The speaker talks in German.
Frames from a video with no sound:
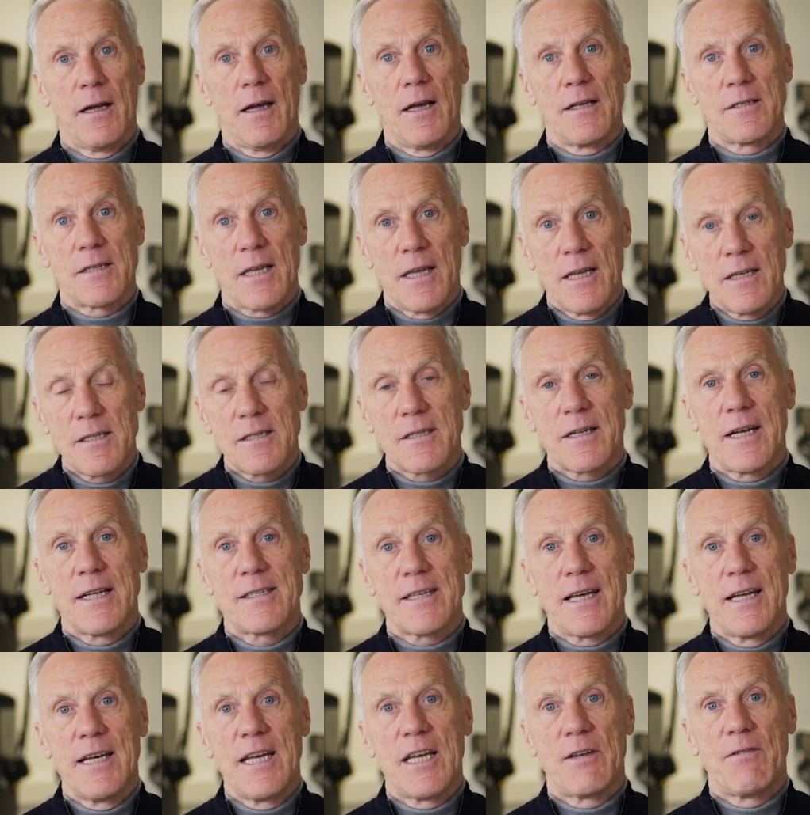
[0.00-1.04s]
Es ist
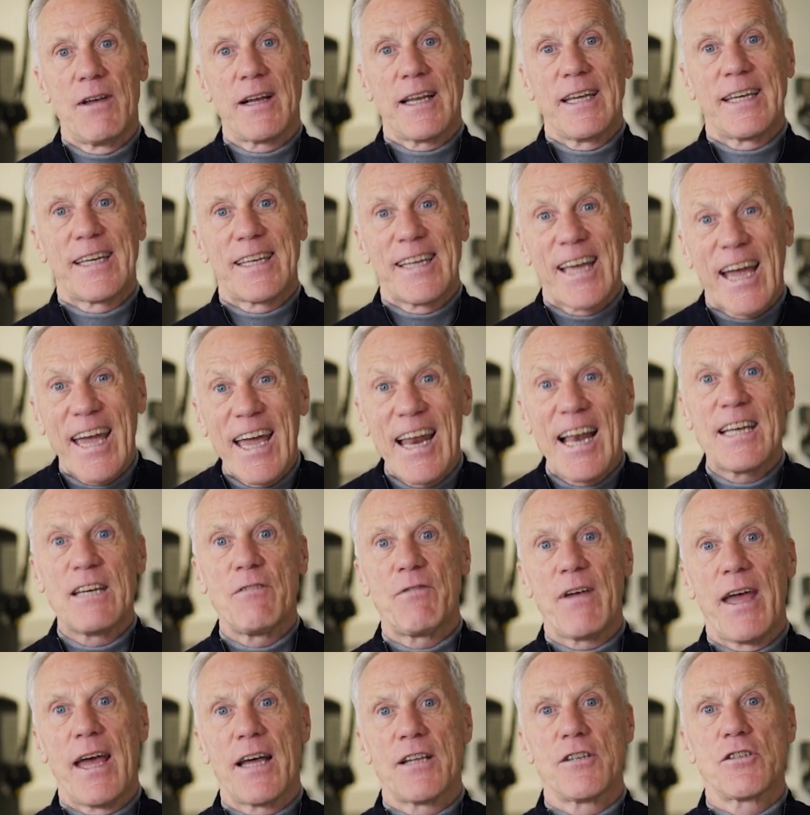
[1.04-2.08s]
letztendlich wirklich
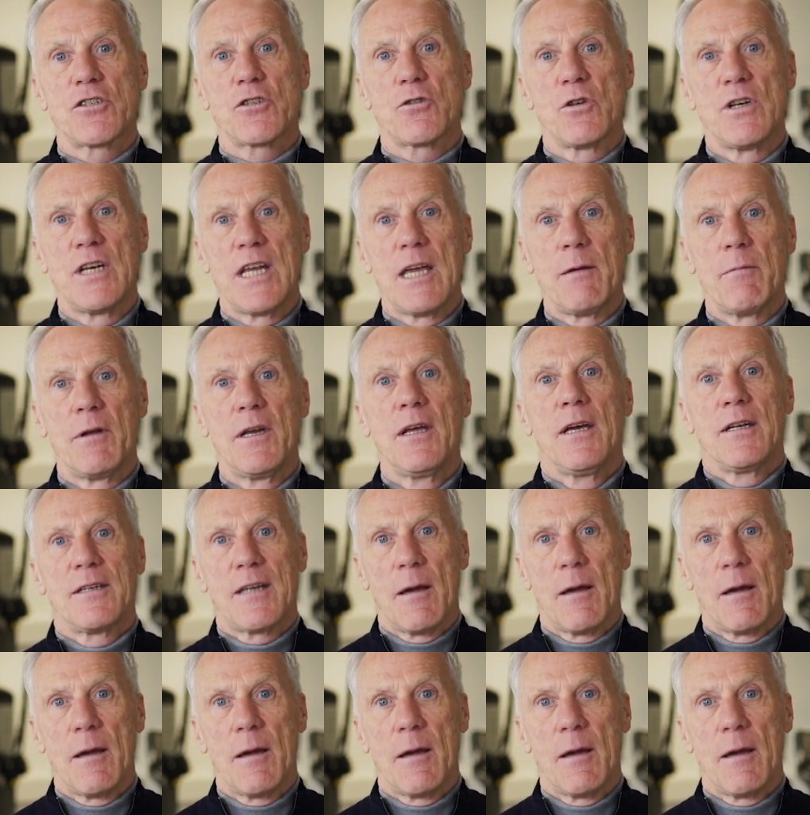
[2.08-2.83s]
relativ ernst zu nehmen,